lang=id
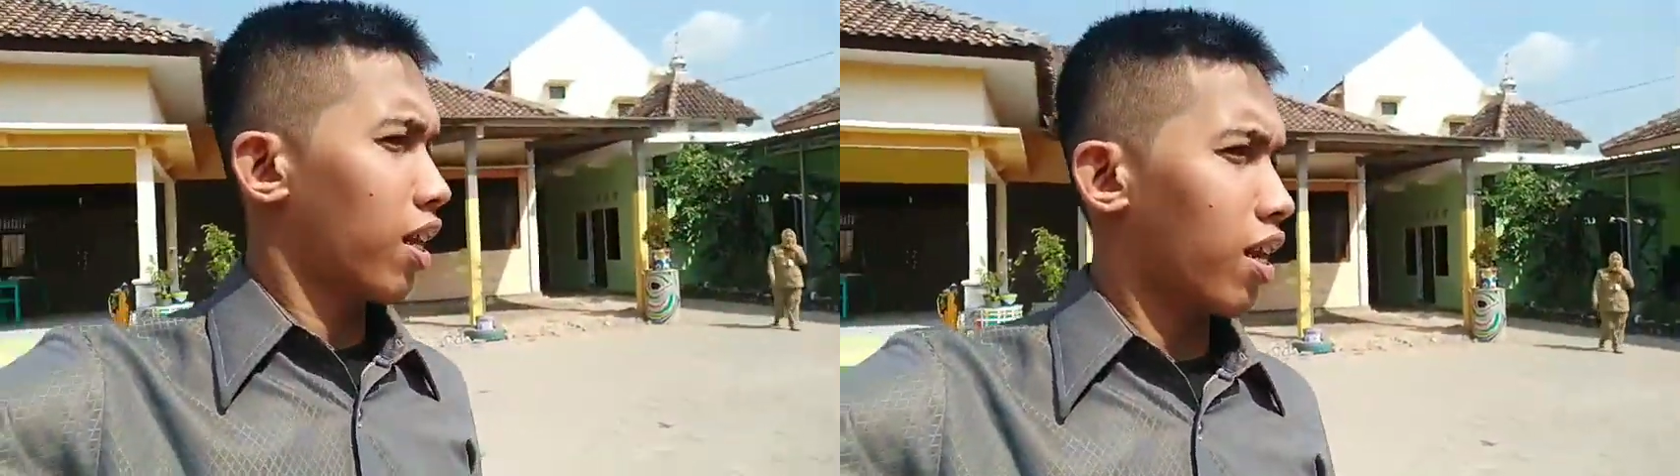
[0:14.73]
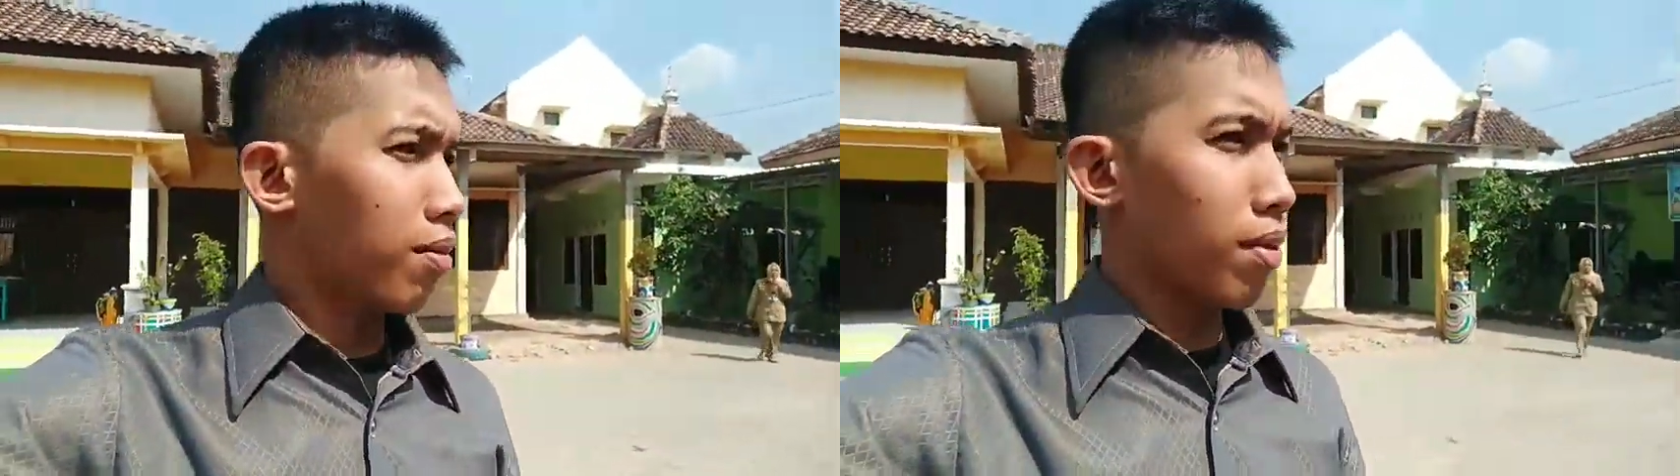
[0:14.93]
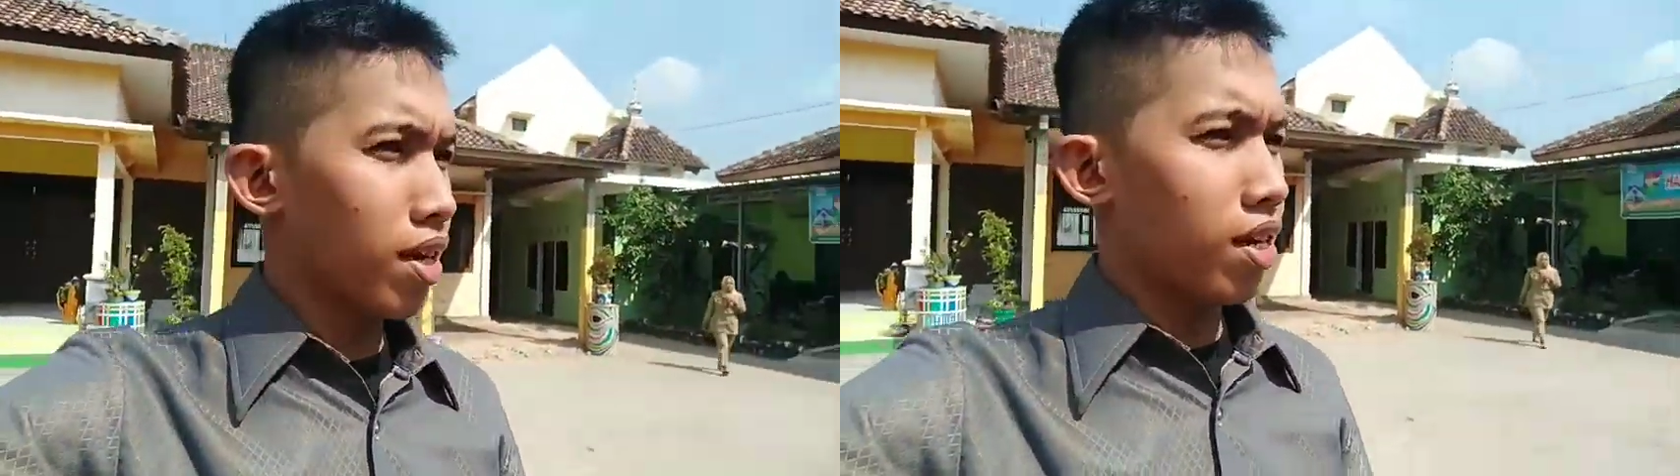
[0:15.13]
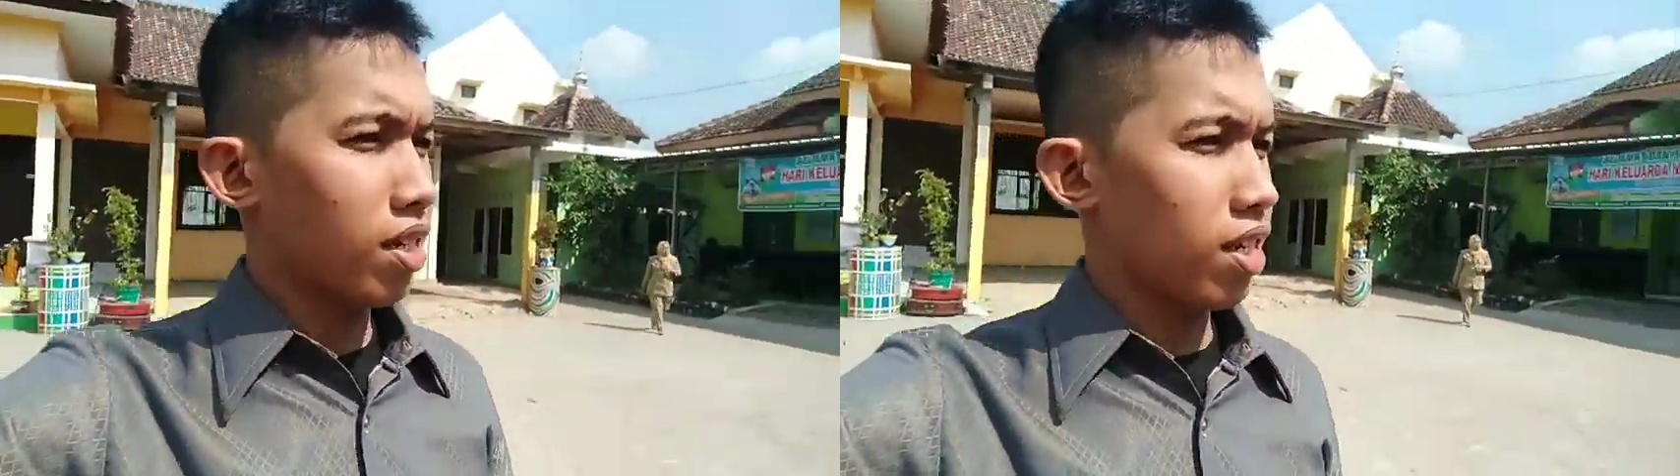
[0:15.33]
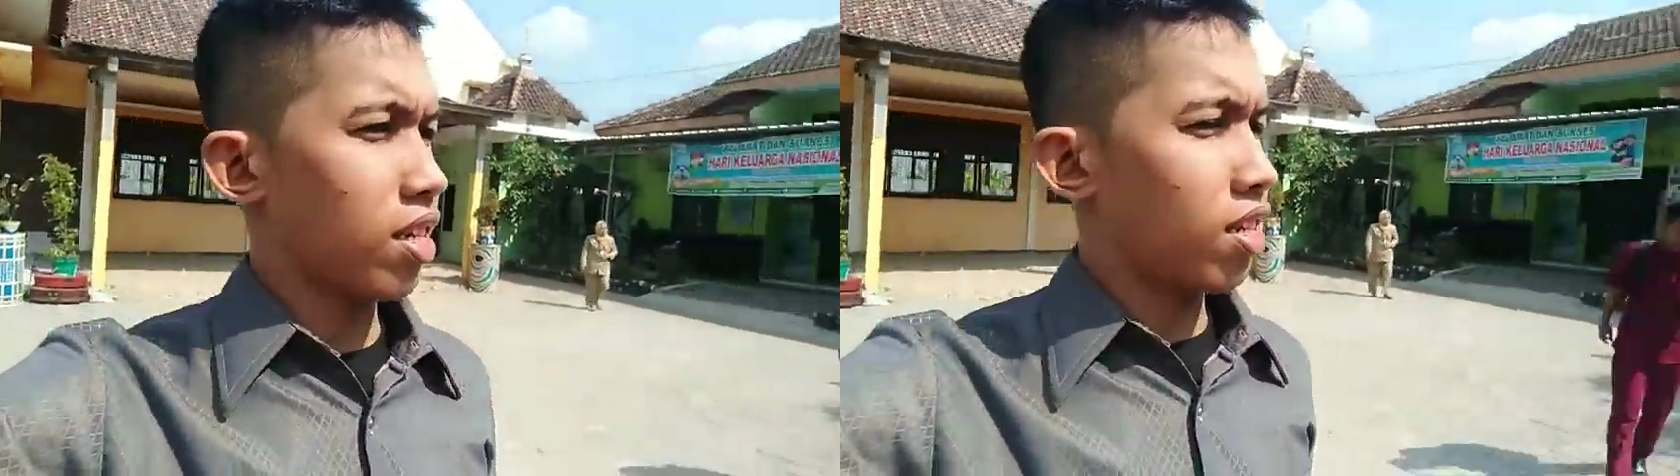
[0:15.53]

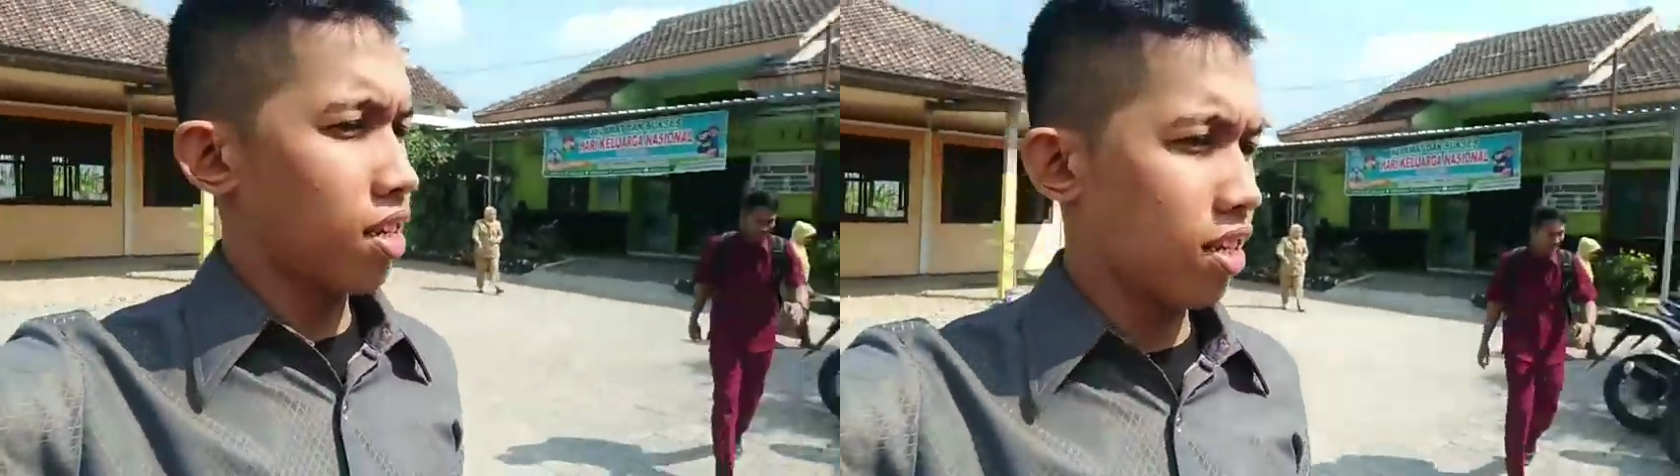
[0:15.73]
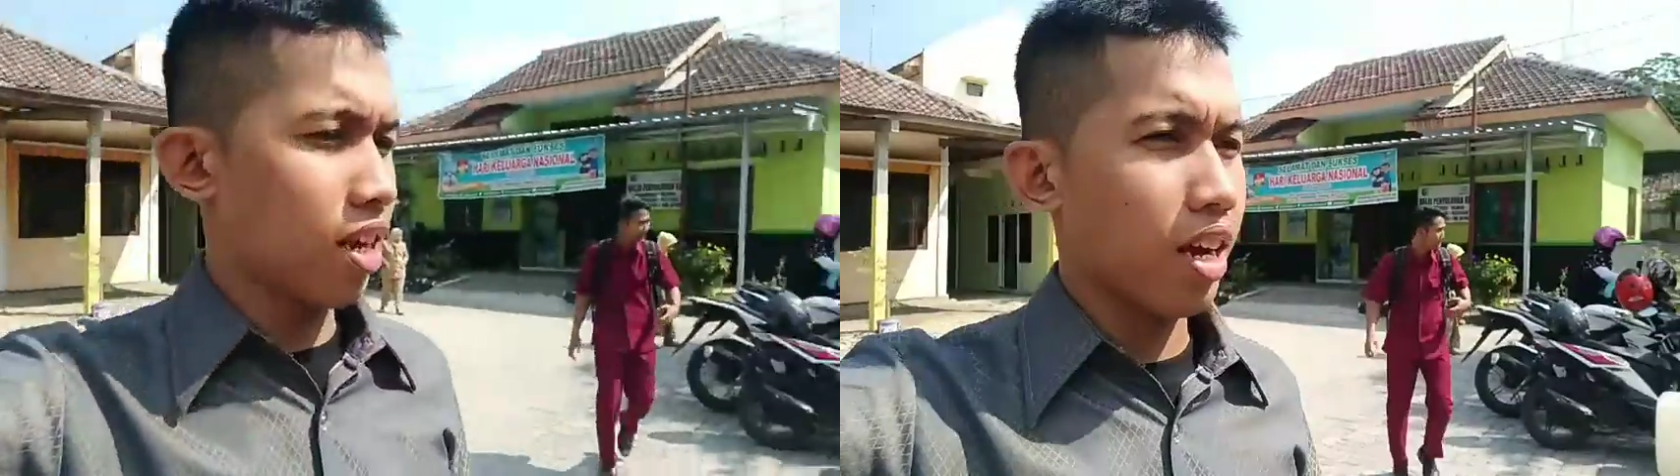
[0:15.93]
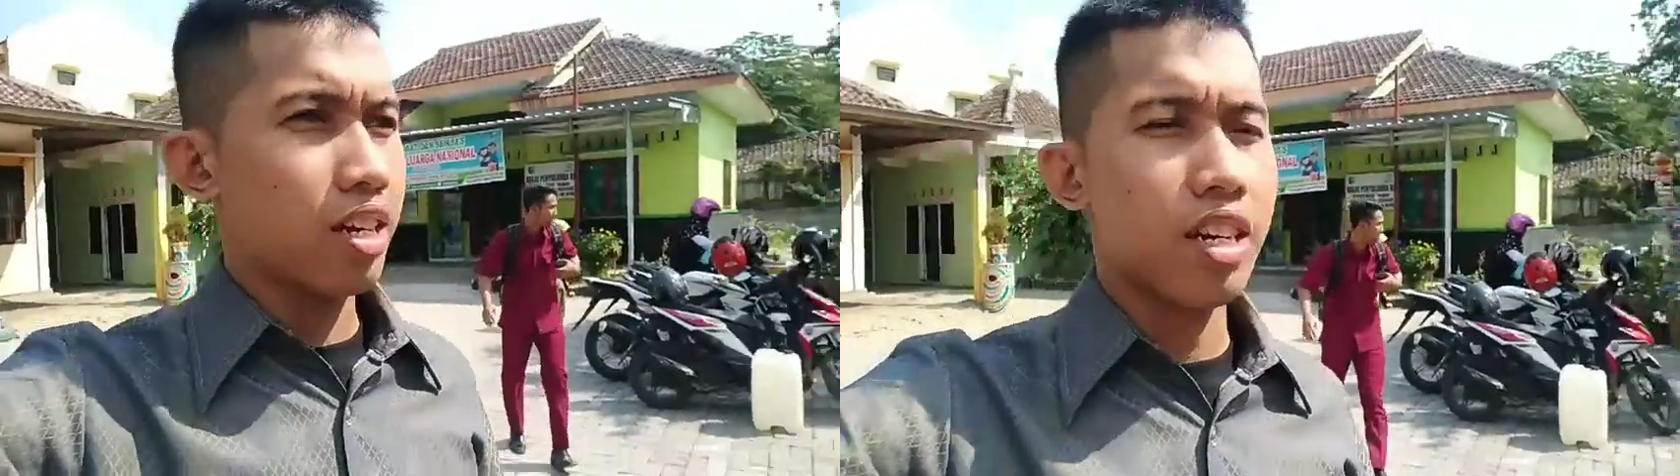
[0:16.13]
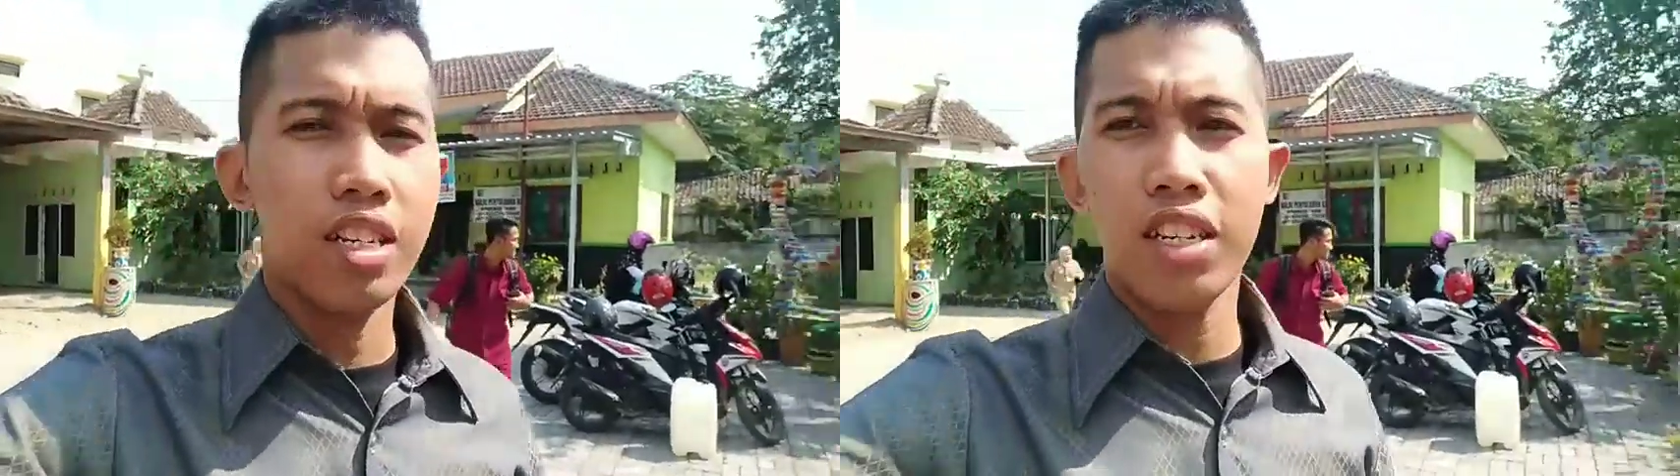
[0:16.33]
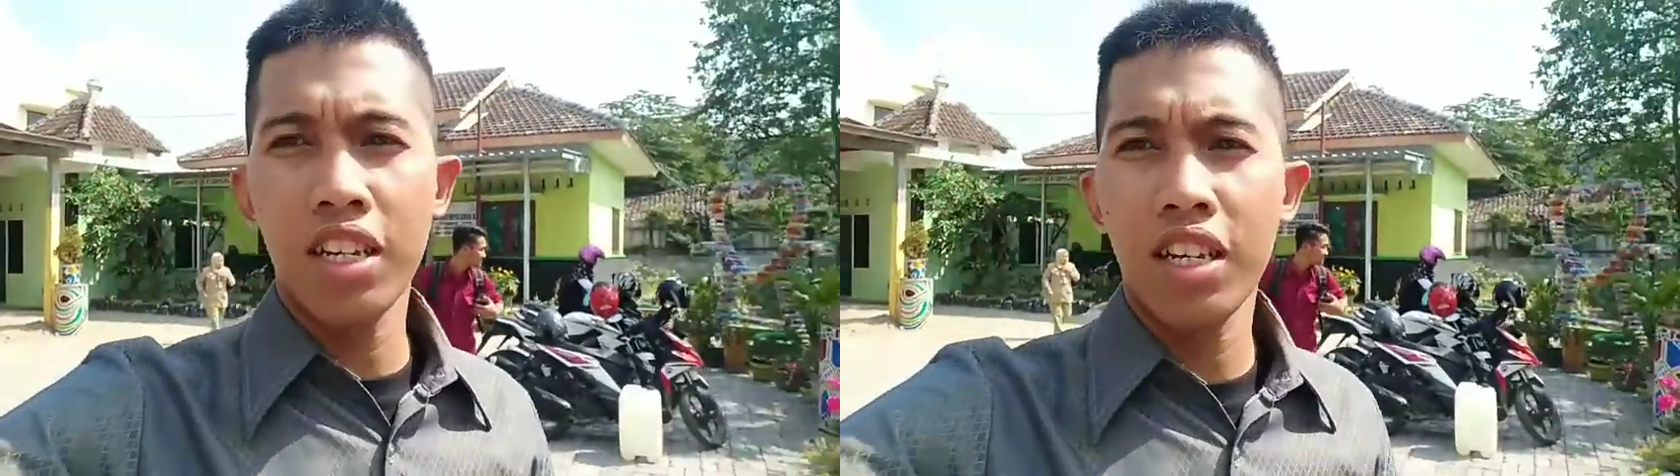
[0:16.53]
tanaman yang ada di
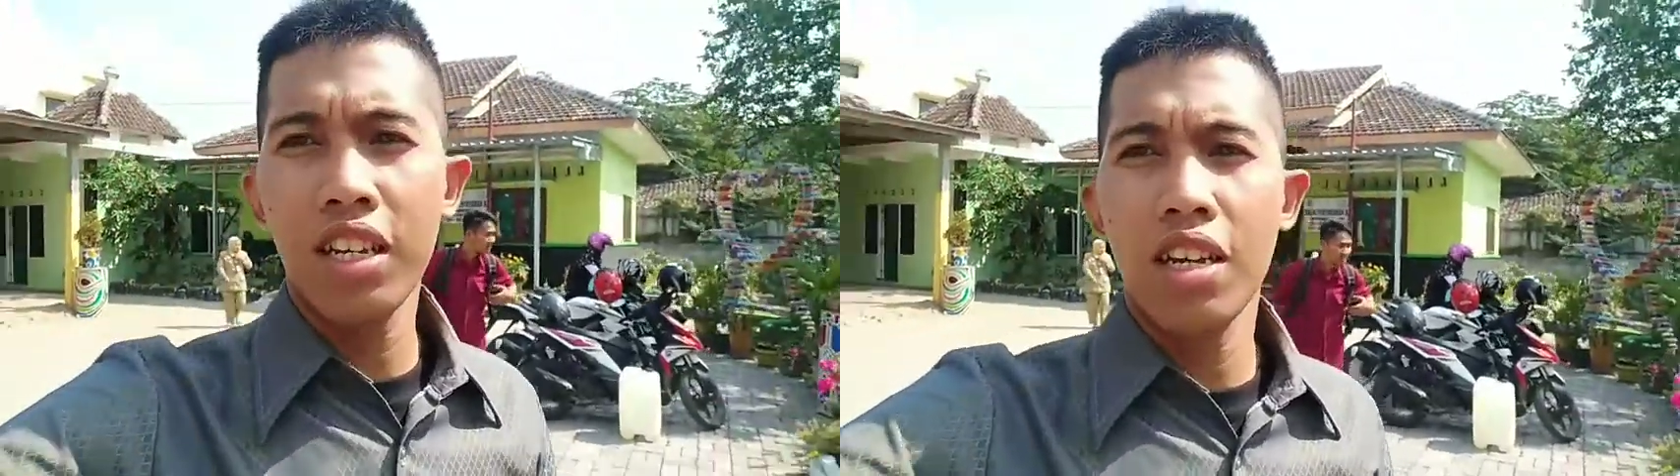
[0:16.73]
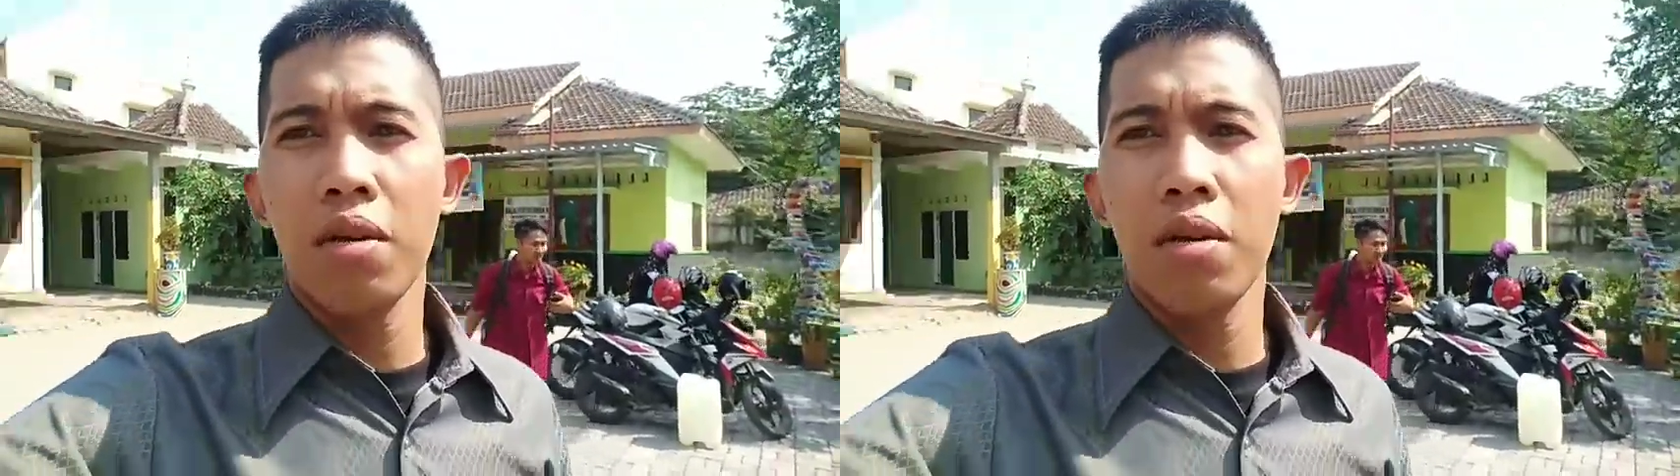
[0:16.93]
sini,